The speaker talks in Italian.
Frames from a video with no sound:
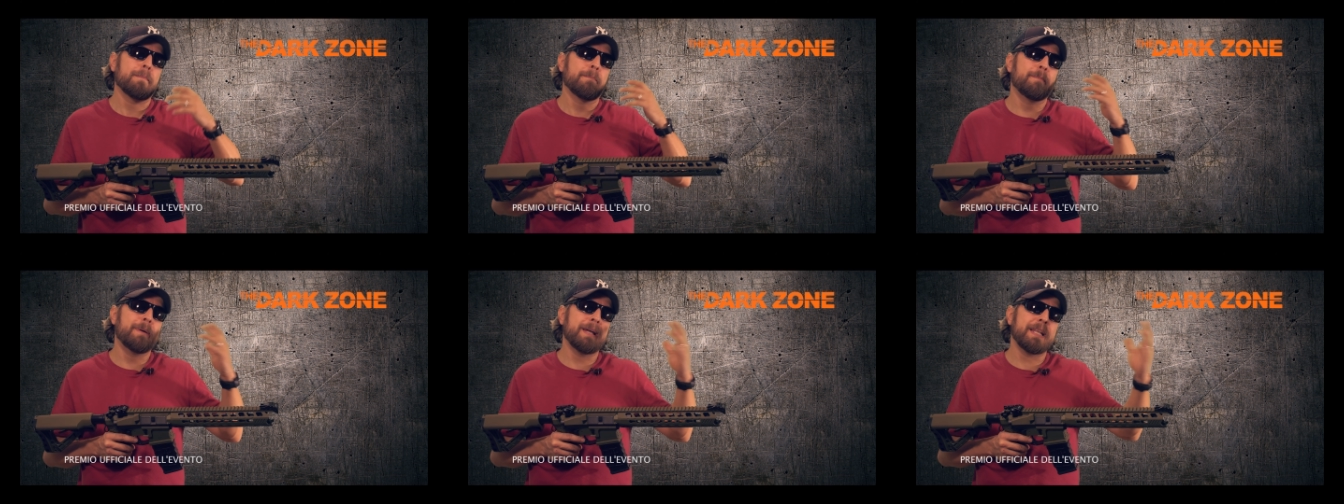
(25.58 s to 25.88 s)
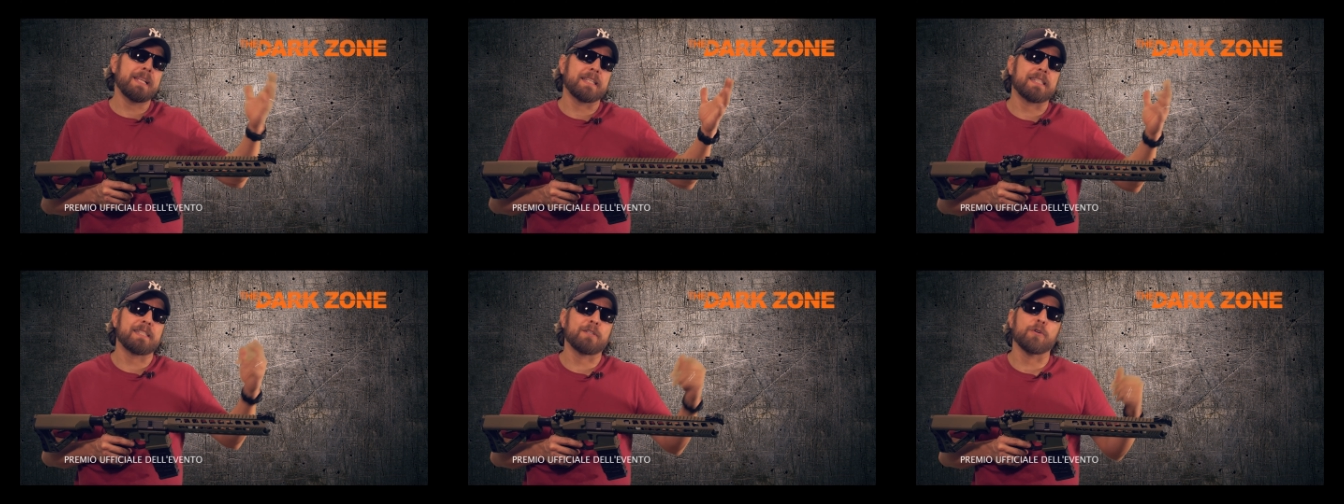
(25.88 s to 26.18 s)

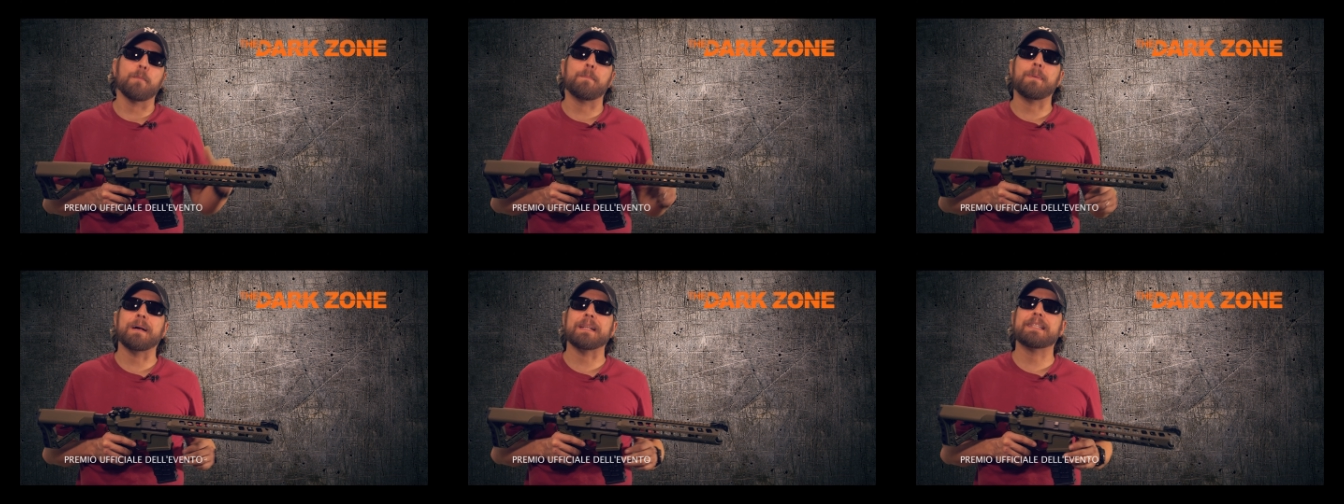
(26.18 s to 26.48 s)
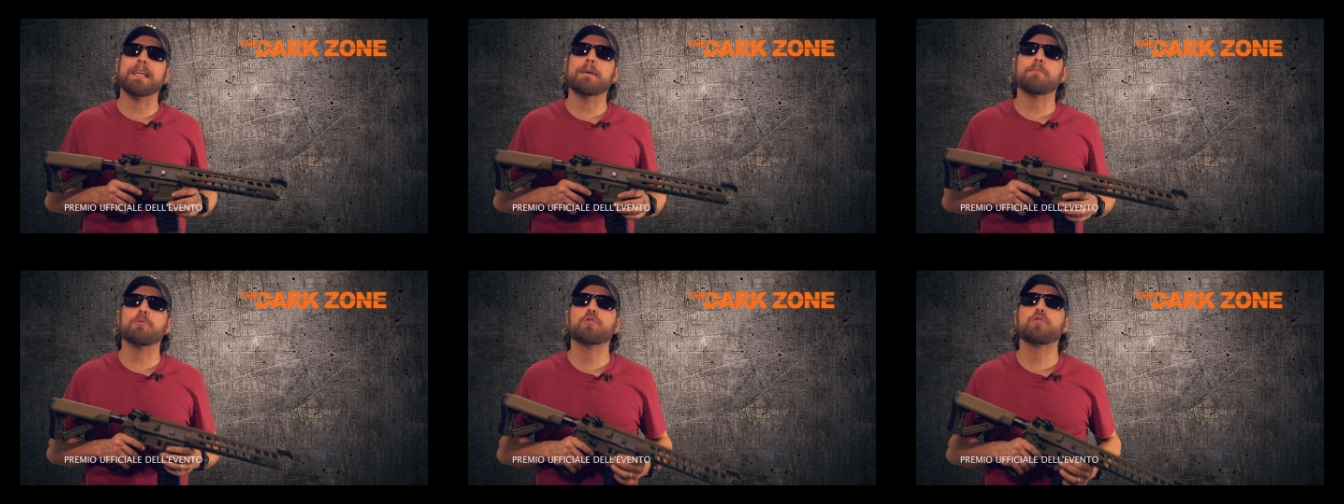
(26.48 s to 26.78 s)
Benissimo,
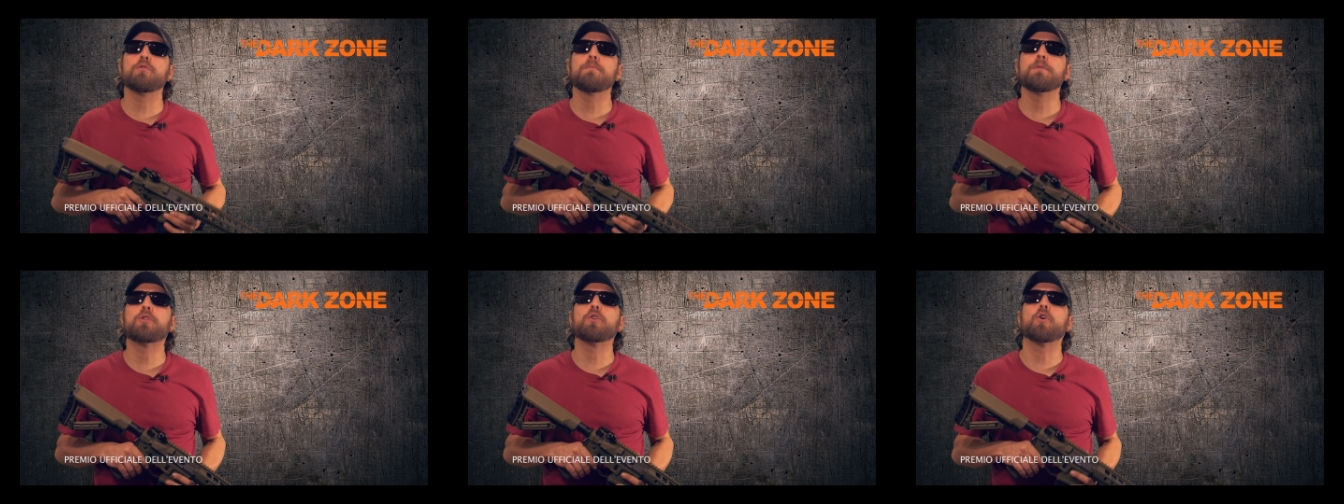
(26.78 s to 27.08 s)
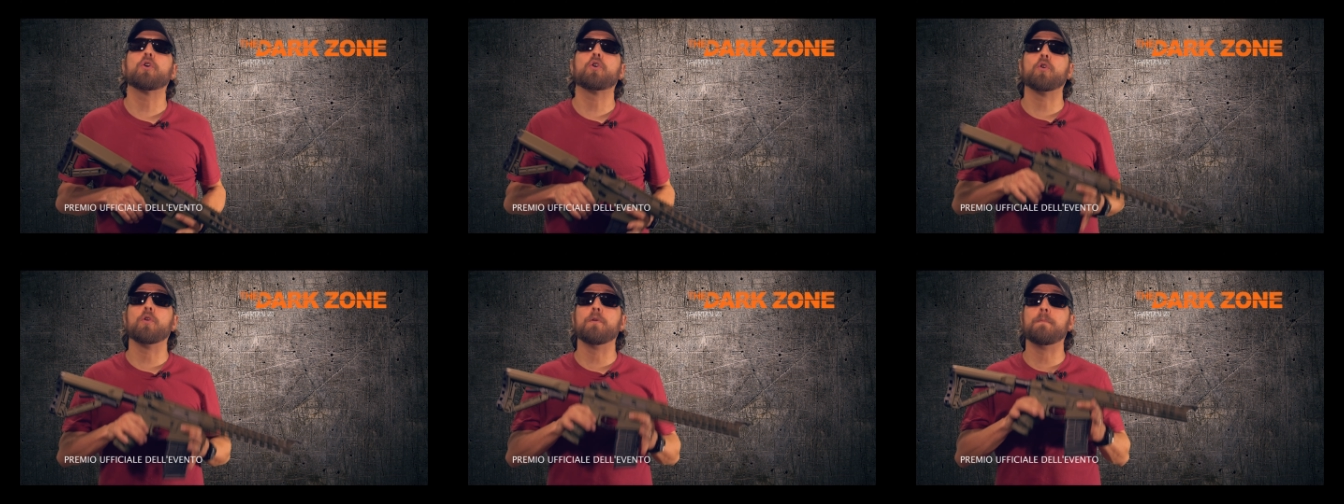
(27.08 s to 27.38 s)
partiamo
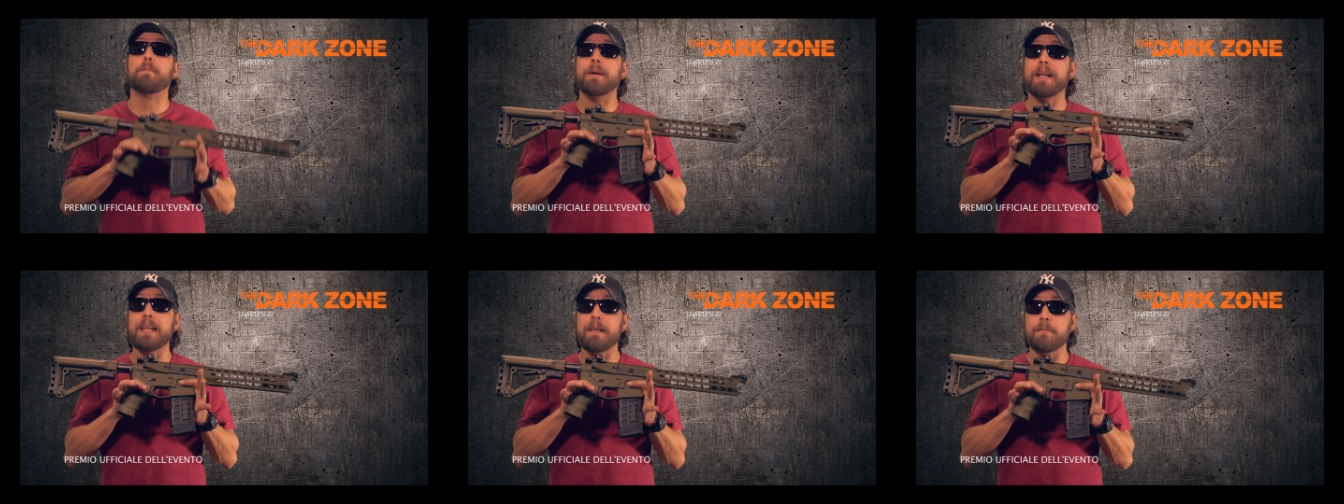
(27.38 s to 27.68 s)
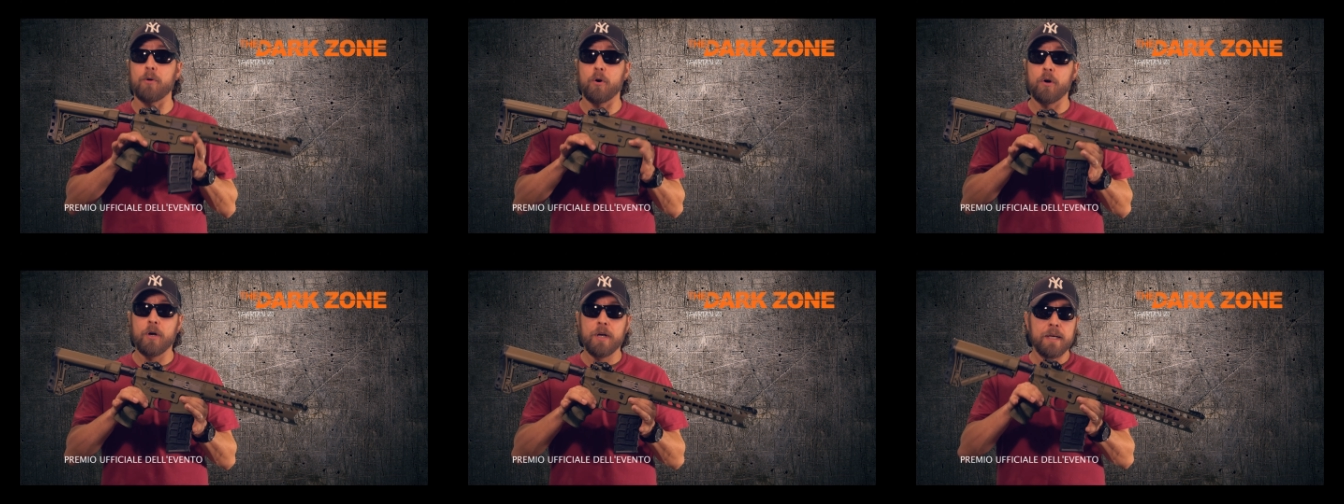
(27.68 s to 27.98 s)
subito col
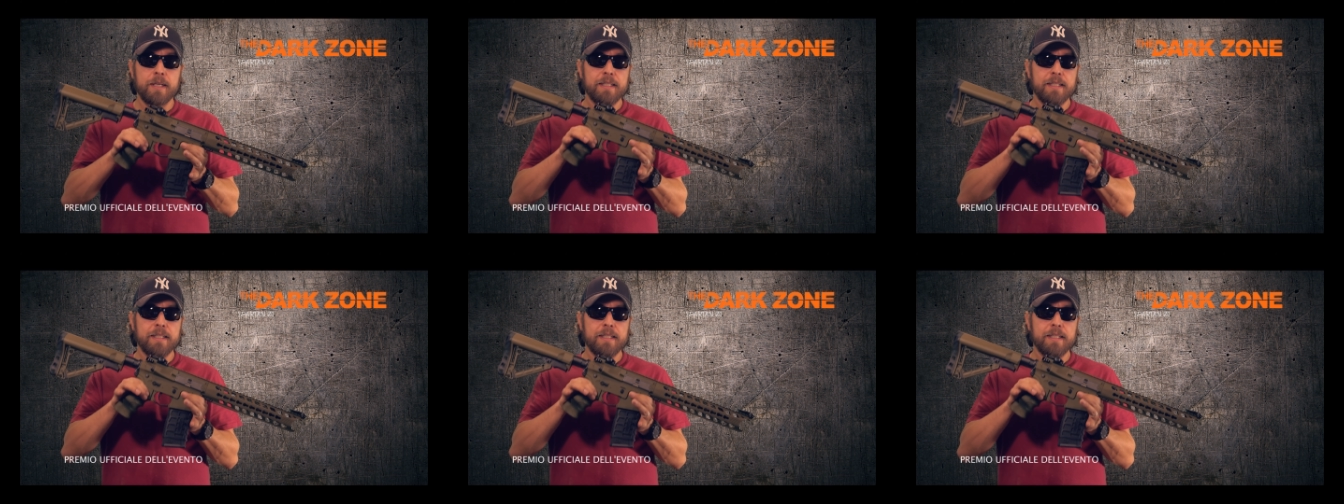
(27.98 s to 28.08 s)
primo.